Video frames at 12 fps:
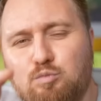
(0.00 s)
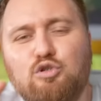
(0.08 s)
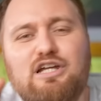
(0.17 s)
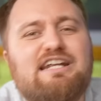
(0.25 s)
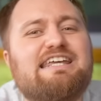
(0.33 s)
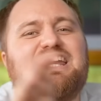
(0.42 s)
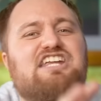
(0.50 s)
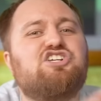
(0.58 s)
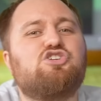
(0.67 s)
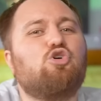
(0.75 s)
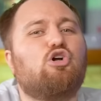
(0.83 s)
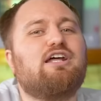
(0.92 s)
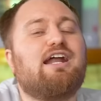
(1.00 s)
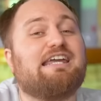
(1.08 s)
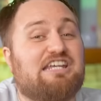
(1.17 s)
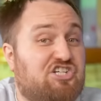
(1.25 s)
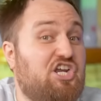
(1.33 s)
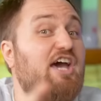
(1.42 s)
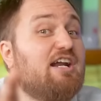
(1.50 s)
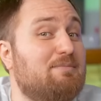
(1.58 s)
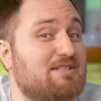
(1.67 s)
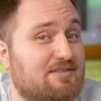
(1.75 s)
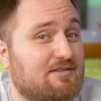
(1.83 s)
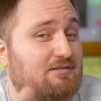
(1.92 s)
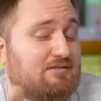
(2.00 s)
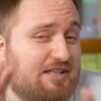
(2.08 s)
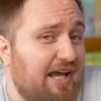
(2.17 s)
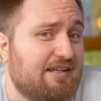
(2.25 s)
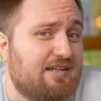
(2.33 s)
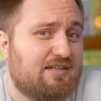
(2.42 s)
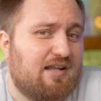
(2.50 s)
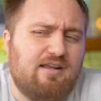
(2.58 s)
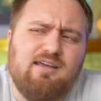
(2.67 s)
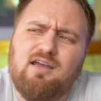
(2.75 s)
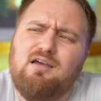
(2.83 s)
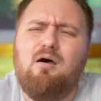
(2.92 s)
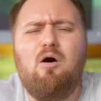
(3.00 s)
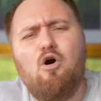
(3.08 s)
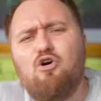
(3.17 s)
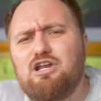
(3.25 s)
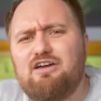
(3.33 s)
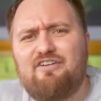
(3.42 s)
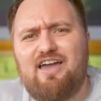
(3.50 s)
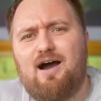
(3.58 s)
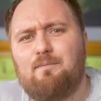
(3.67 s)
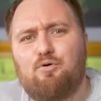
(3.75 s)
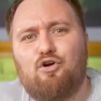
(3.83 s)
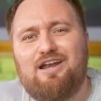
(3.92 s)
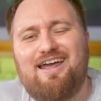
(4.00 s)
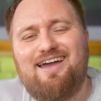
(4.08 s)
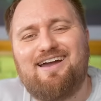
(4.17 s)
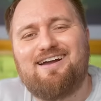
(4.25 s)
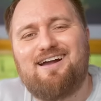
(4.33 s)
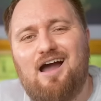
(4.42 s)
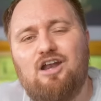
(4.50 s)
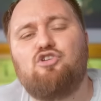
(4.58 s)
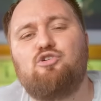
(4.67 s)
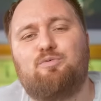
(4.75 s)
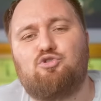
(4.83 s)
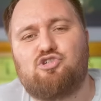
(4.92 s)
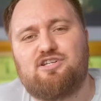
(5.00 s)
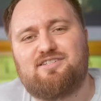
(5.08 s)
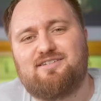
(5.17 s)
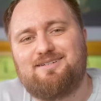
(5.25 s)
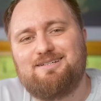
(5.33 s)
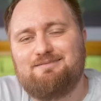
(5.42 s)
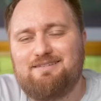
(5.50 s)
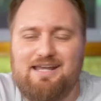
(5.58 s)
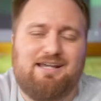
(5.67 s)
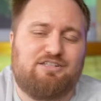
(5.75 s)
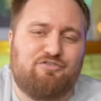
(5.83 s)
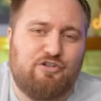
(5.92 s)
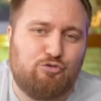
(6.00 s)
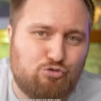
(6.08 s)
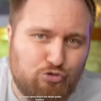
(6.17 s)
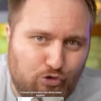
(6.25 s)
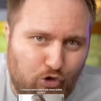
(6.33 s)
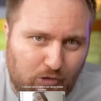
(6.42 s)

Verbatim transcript: Bunların geçici olarak işe yaramasının tek nedeni öyle veya böyle kalori bütçesini negatife düşürüyor